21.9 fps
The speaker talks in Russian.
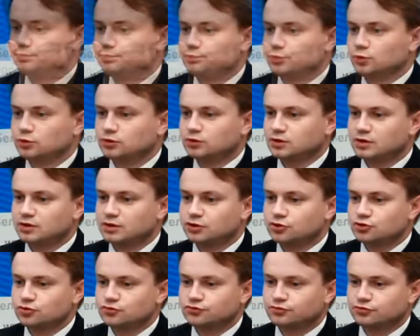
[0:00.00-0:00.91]
Петр
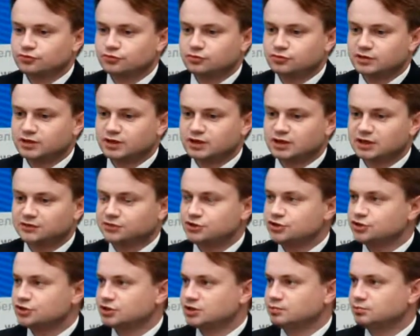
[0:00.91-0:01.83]
Рогачев э,
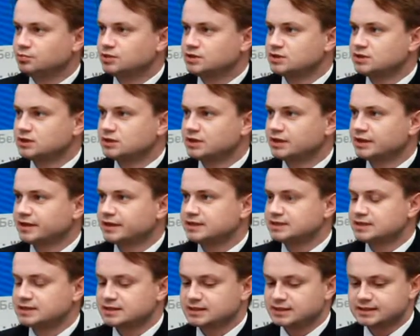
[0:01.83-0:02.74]
географически близок к
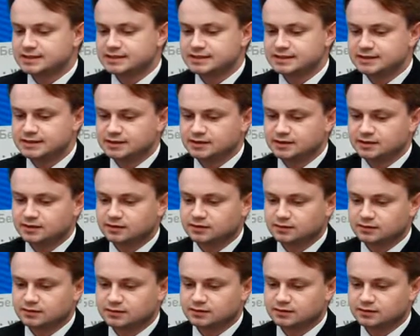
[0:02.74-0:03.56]
границе с Россией.